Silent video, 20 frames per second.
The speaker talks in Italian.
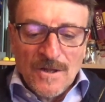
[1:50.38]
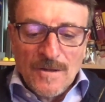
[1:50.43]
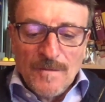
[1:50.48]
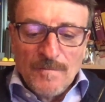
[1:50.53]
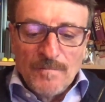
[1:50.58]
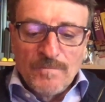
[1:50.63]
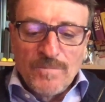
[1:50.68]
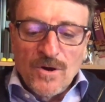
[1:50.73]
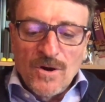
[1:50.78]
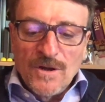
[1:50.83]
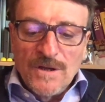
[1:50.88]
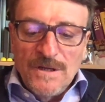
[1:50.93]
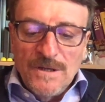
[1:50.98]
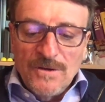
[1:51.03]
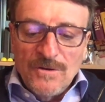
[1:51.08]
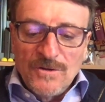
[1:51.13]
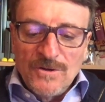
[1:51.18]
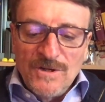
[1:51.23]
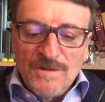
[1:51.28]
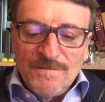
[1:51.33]
Poi
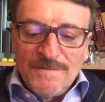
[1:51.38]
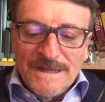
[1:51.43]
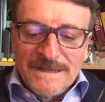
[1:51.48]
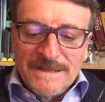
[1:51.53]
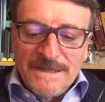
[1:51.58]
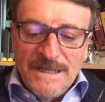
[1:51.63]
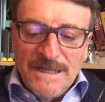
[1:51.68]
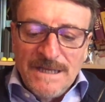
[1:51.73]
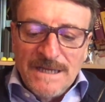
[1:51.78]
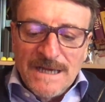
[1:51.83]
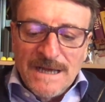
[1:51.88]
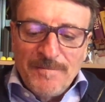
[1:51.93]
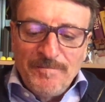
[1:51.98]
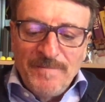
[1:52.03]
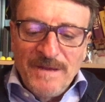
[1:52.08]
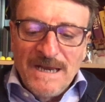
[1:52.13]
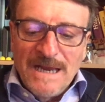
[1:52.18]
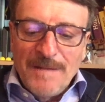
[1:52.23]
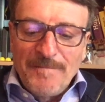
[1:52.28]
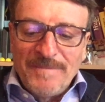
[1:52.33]
ogni mattina,
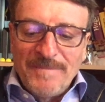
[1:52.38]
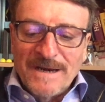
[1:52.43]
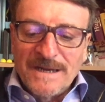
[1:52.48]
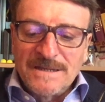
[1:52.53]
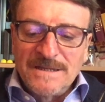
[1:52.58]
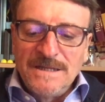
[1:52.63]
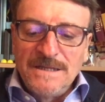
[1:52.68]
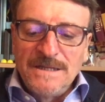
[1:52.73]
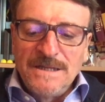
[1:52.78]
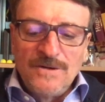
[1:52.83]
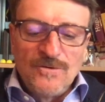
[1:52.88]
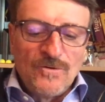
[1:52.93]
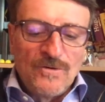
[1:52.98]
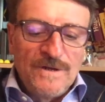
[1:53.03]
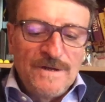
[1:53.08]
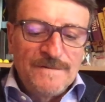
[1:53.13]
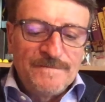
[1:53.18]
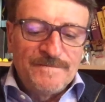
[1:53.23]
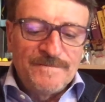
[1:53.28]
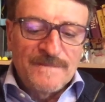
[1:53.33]
appena partiti
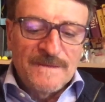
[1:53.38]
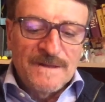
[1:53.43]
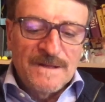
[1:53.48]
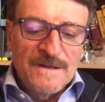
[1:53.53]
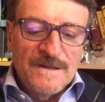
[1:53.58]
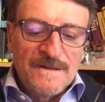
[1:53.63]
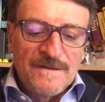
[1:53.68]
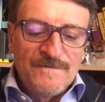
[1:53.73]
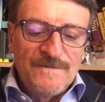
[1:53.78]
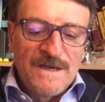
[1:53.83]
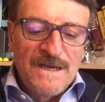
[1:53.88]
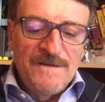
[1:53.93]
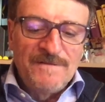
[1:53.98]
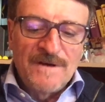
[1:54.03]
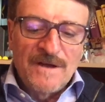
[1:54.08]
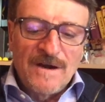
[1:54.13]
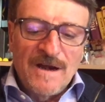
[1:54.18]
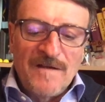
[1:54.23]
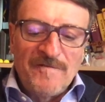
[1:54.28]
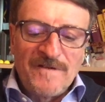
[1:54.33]
noi,
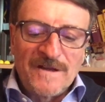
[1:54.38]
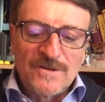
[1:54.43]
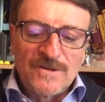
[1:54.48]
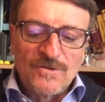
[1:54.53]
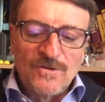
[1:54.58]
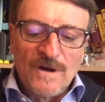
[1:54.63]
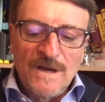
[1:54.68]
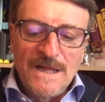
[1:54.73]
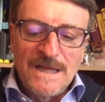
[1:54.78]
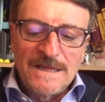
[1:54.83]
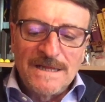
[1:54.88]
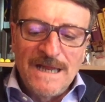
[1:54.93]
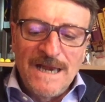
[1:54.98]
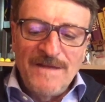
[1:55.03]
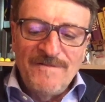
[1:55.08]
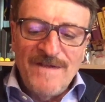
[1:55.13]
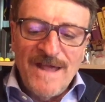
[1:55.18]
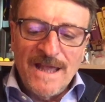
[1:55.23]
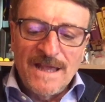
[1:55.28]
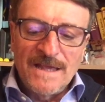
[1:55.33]
venivano alla fattoria delle
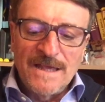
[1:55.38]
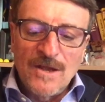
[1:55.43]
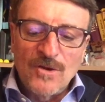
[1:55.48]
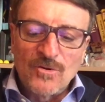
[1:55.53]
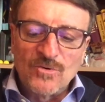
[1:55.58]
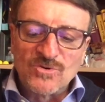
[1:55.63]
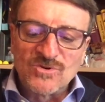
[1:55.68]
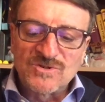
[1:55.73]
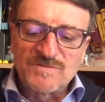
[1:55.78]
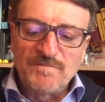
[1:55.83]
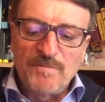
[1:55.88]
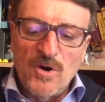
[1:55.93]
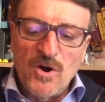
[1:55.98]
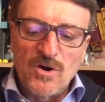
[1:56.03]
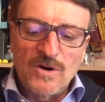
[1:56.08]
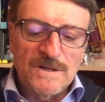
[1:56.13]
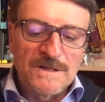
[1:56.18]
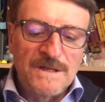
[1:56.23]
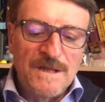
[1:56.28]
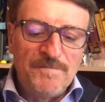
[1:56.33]
vecchie con
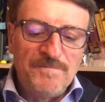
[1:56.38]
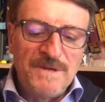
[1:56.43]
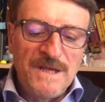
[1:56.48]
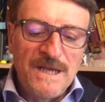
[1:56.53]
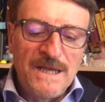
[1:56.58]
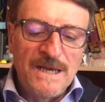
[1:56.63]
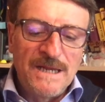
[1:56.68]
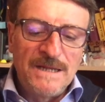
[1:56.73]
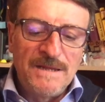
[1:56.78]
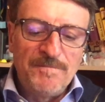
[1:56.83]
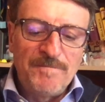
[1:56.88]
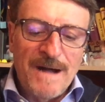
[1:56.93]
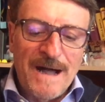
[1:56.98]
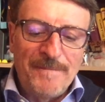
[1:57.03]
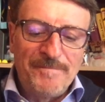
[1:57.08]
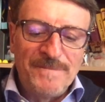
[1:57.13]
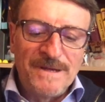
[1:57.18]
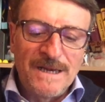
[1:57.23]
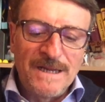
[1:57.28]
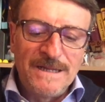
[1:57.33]
sporte piene di
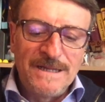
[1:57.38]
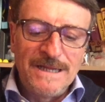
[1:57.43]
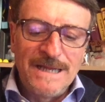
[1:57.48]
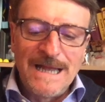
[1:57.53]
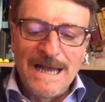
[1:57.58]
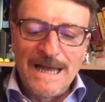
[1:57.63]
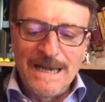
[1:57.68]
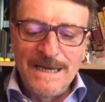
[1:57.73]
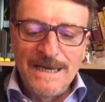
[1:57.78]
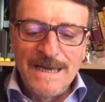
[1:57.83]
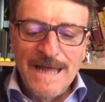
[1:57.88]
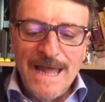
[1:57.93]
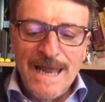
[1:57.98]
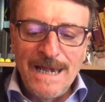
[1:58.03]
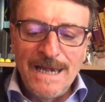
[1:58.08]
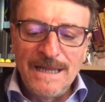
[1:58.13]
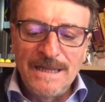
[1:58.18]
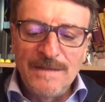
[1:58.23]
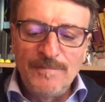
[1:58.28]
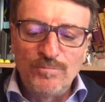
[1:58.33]
paperi, di
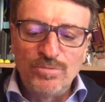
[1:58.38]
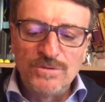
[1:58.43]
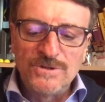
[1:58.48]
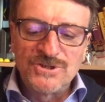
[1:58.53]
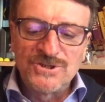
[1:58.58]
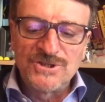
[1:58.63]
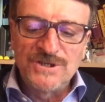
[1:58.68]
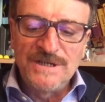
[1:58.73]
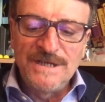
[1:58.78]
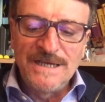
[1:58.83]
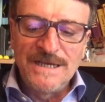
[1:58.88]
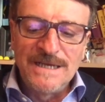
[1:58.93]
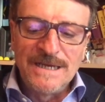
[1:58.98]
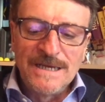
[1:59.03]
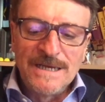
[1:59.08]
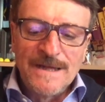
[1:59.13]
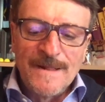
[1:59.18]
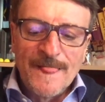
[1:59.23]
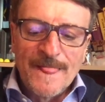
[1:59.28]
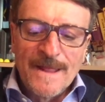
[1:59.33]
gallinelle, di pulcini
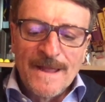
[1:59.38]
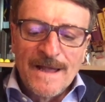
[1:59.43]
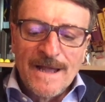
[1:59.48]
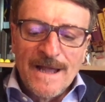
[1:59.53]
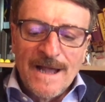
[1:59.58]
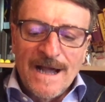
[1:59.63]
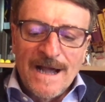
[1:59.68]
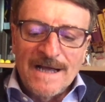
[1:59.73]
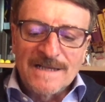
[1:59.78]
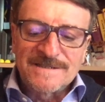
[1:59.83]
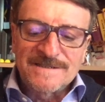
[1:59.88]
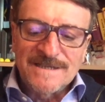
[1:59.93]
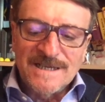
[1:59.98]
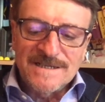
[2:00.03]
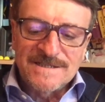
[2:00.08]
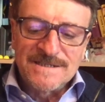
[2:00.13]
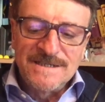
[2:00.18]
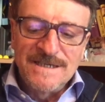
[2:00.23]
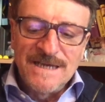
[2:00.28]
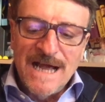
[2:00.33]

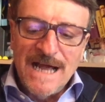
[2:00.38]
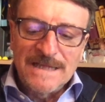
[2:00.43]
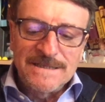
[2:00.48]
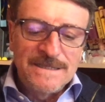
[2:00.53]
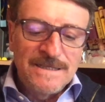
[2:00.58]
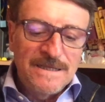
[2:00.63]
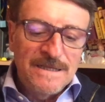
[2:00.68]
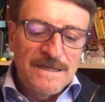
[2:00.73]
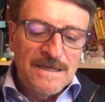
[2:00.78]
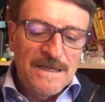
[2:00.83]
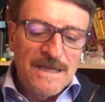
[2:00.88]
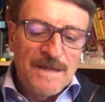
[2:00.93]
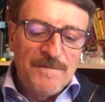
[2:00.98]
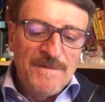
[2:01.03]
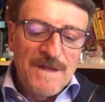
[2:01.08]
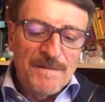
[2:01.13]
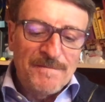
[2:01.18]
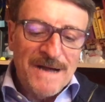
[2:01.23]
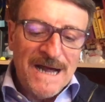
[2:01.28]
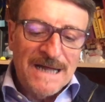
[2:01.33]
assassinati e
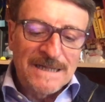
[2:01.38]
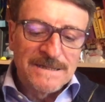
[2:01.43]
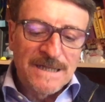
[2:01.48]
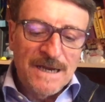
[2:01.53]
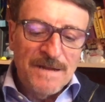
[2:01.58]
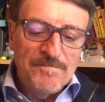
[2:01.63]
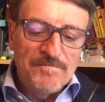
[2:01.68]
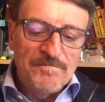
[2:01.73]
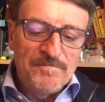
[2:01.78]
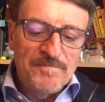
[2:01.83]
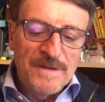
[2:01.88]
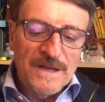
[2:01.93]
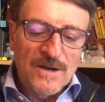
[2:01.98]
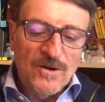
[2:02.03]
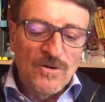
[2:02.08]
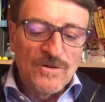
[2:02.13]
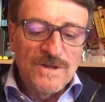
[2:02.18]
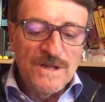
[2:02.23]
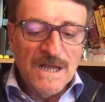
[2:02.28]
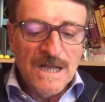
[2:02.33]
mia madre, per
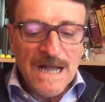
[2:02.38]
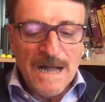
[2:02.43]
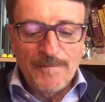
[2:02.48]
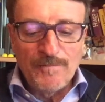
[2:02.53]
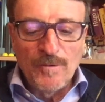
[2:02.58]
ogni capo